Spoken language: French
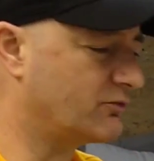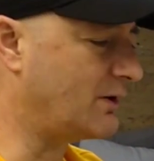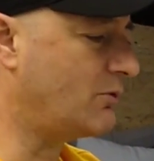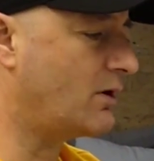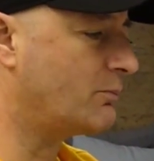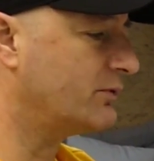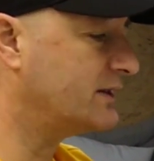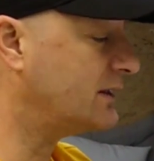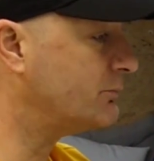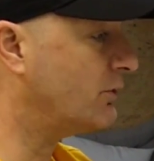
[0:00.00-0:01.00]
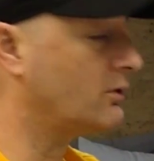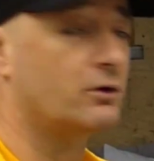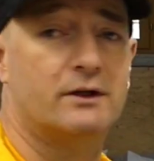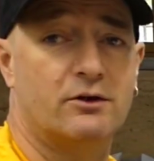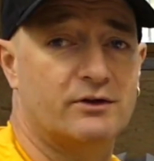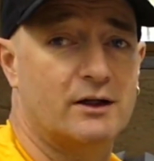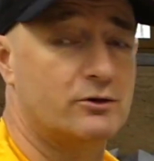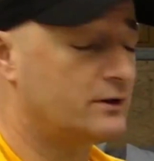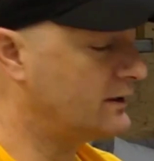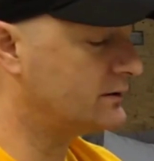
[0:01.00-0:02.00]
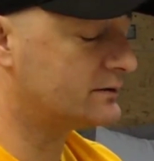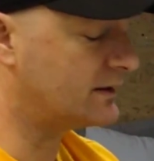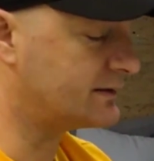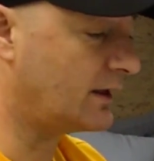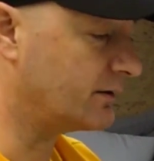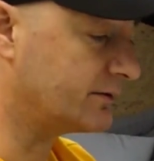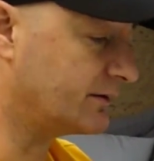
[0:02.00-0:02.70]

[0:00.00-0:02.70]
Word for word: Vraiment un bon dégrippant quand tu es dans un atelier, ça sert,